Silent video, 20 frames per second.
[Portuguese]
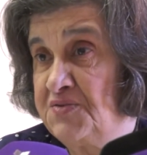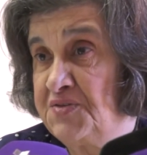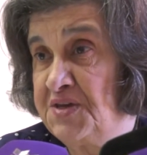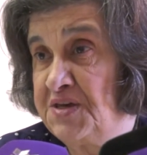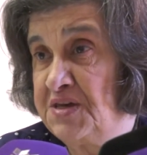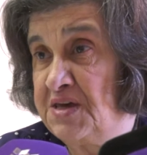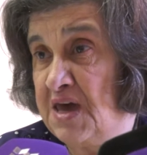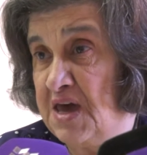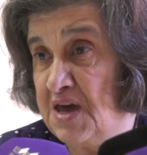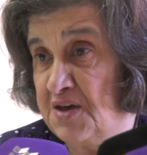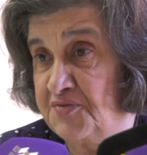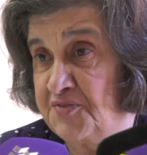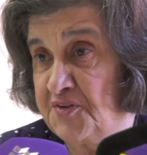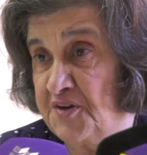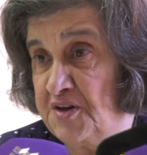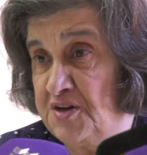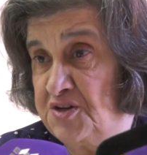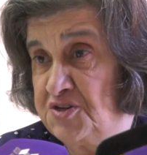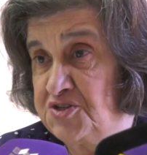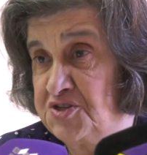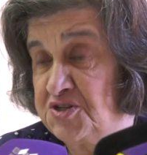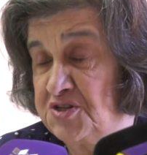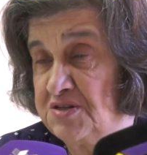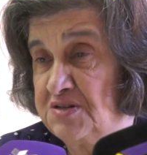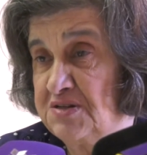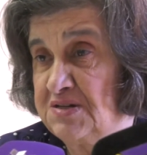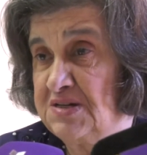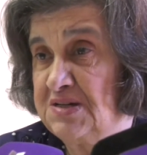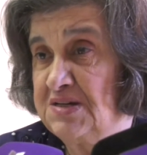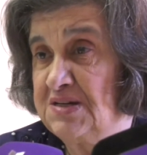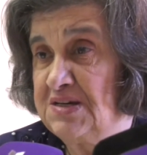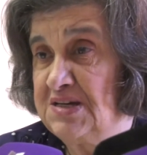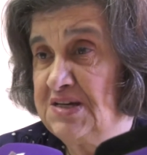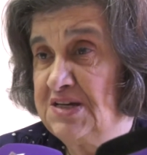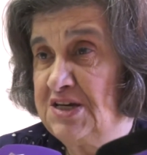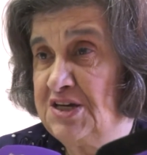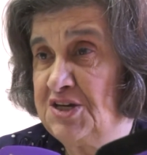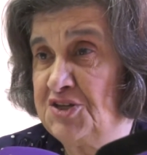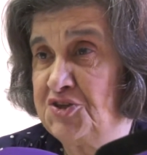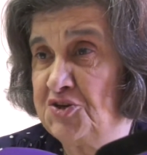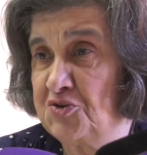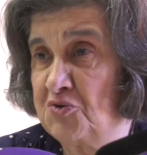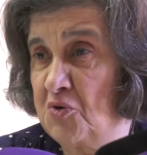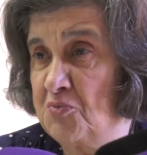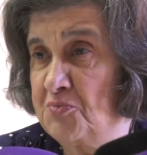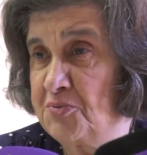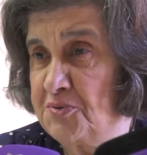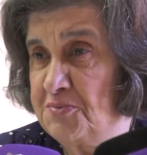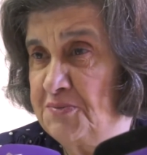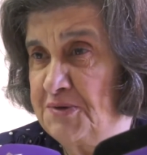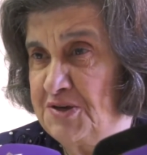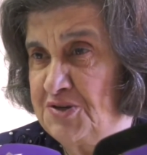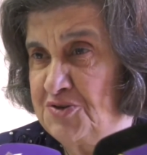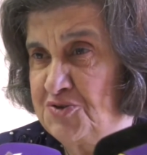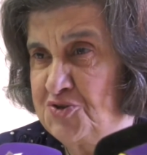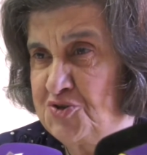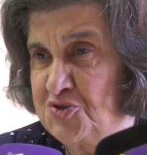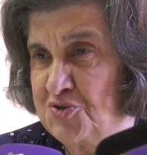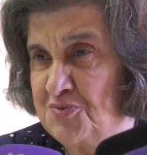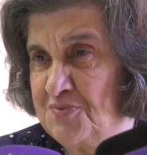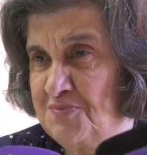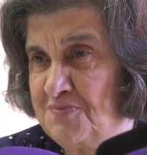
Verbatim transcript: de ervas e de comprimidos.